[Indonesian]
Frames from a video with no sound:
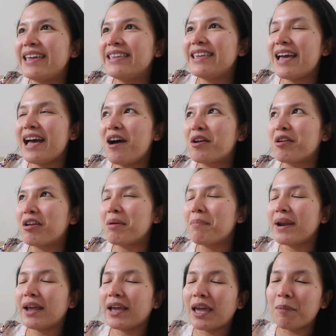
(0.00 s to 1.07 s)
kayaknya orang-orang
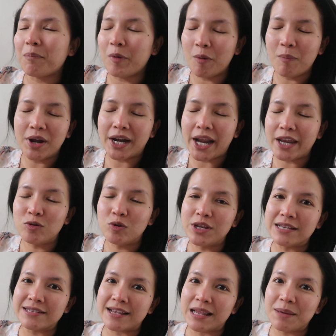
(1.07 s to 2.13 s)
pada kepo mengenai
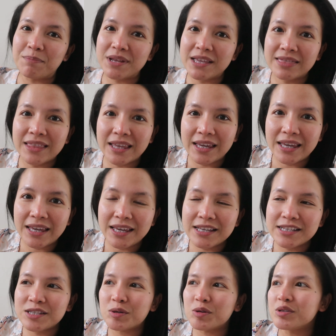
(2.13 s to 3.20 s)
dunia
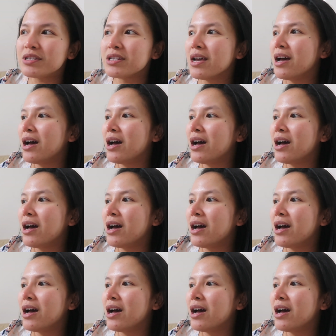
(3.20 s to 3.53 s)
selebritis, terus